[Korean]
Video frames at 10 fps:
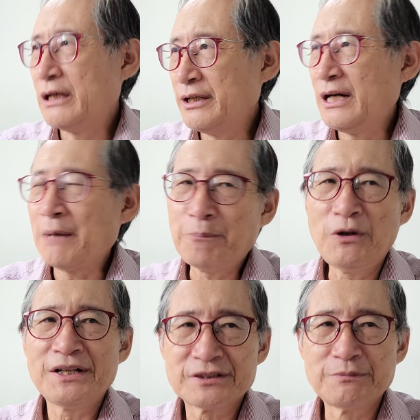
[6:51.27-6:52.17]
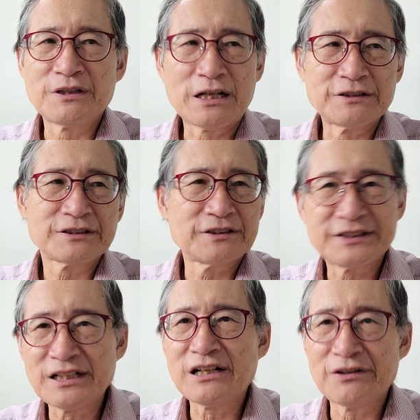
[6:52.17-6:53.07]
확보했으면 하는 그
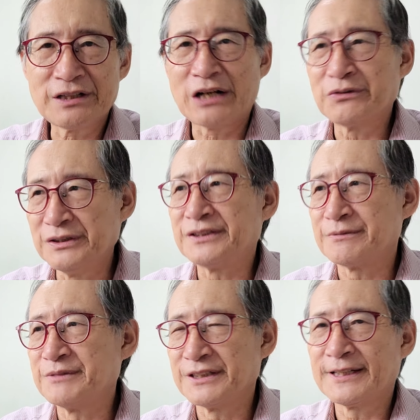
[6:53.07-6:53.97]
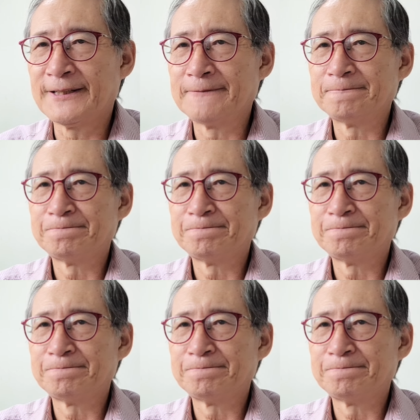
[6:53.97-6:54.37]
생각을 갖고 있습니다.